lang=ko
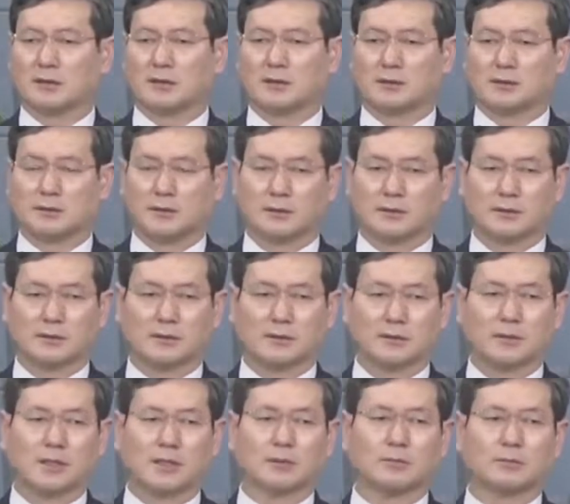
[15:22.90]
예, 그
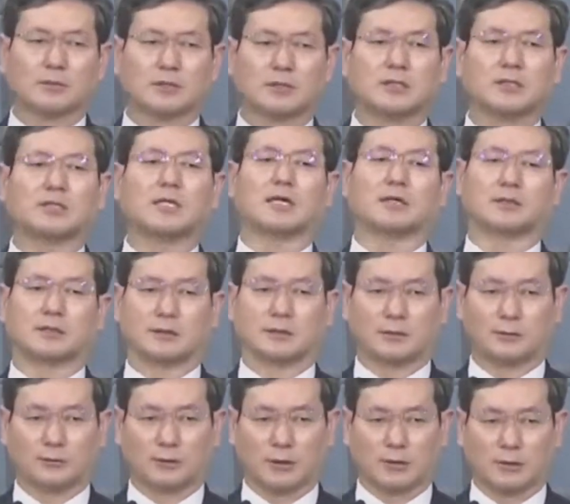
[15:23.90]
사람은 지라 그래도
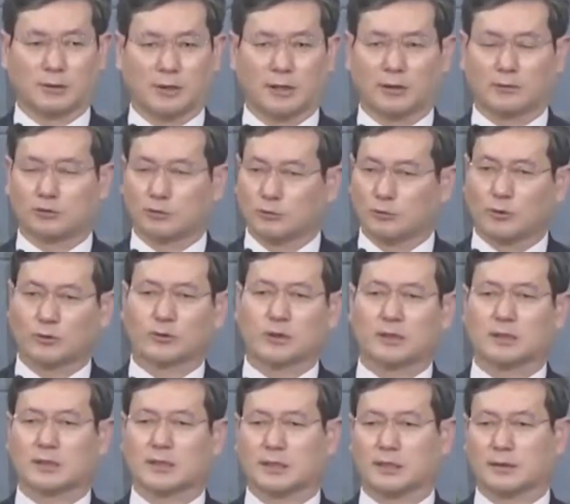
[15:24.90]
돼요 아주 못된
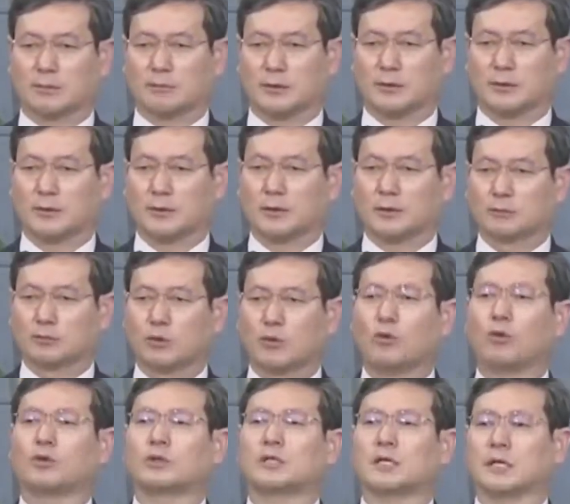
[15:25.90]
사람이에요
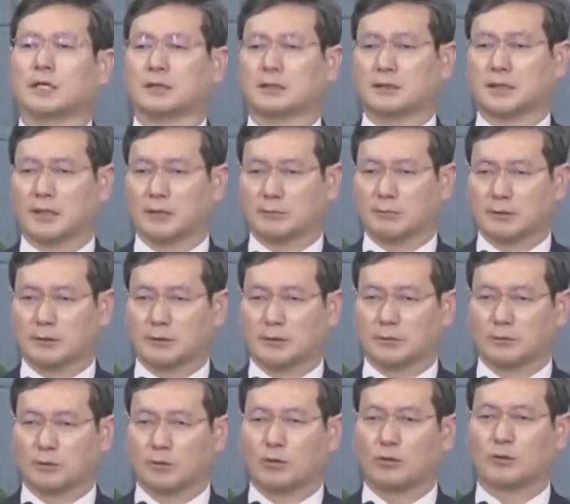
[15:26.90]
돌이라는 사람 있잖아요
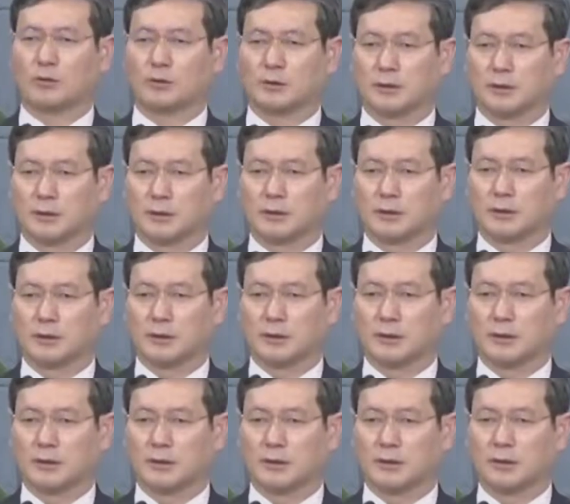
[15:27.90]
돌
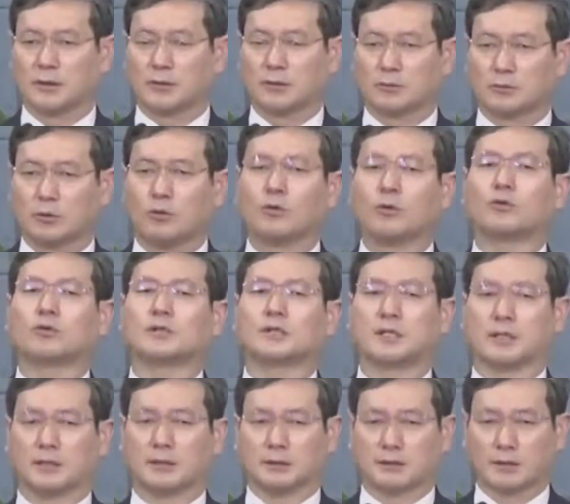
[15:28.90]
예?
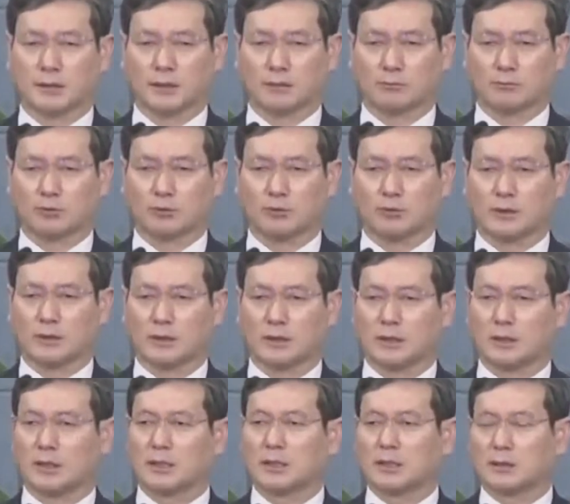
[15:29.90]
돌이라는 사람, 돌이라.
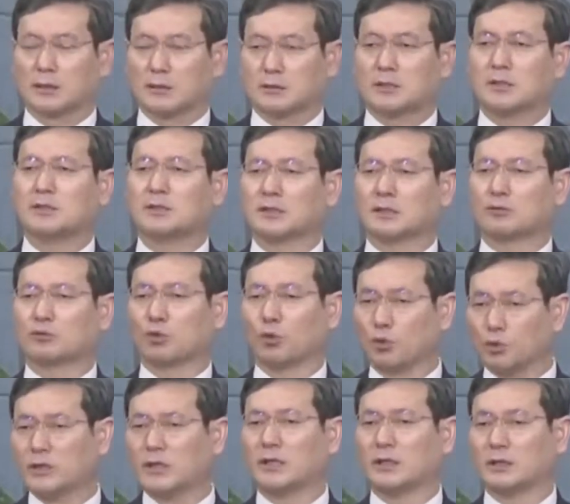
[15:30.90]
진짜
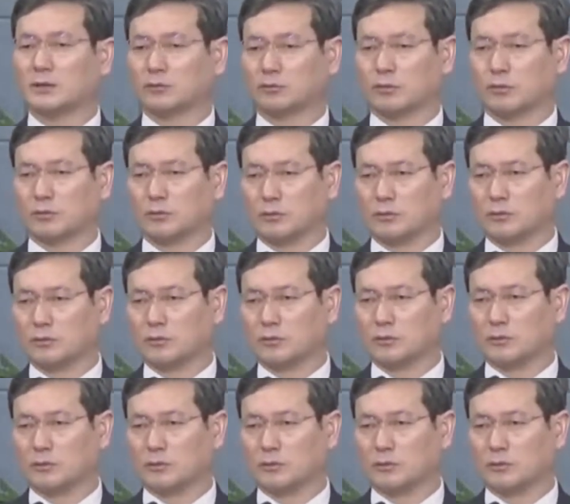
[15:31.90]
돌이에요, 돌.